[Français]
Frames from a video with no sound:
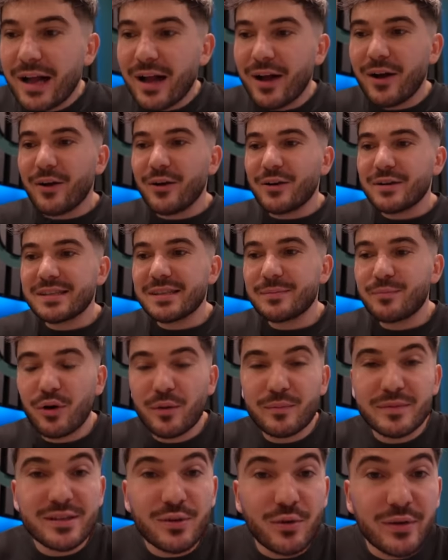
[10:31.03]
Euh, c'est pour
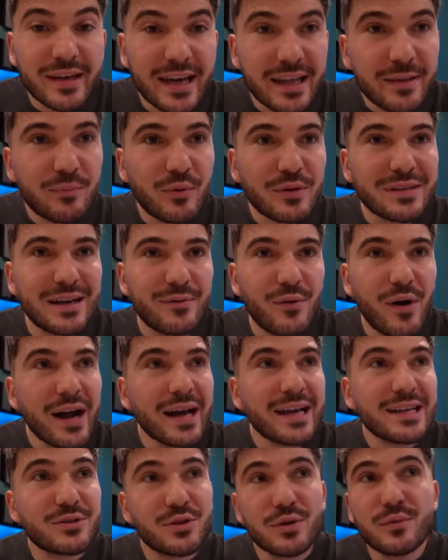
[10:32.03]
une petite requête pour savoir,
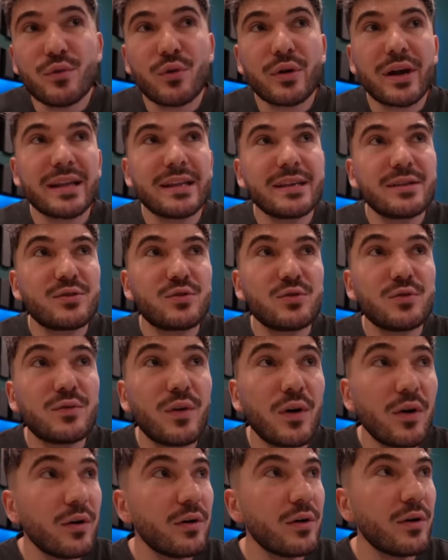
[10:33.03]
est-ce que vous regardez
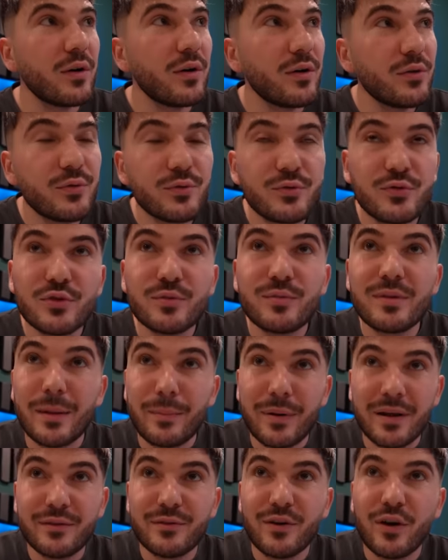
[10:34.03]
souvent euh, YouTube, la
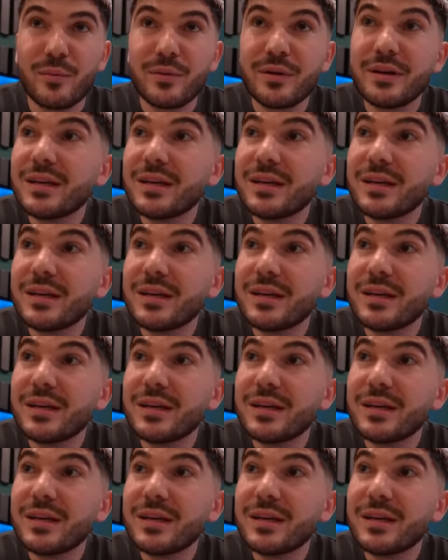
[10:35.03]
plateforme